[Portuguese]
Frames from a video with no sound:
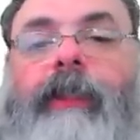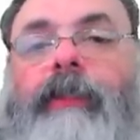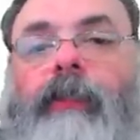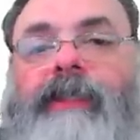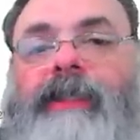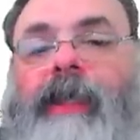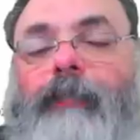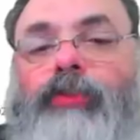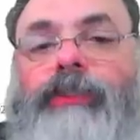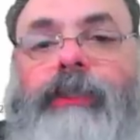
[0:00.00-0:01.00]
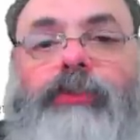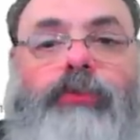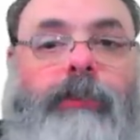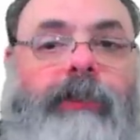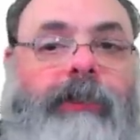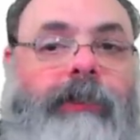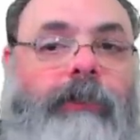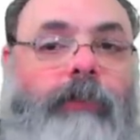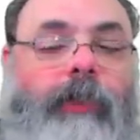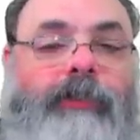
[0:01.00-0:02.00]
Então elas acabam
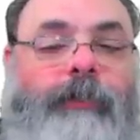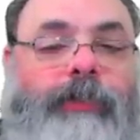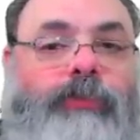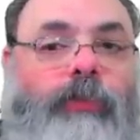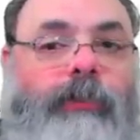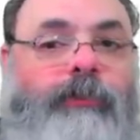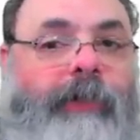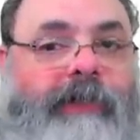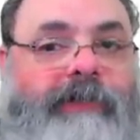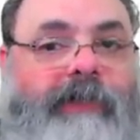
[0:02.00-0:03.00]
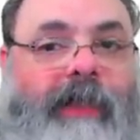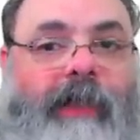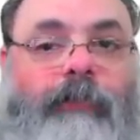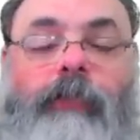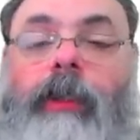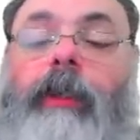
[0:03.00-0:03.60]
direcionando as pessoas para esse lado.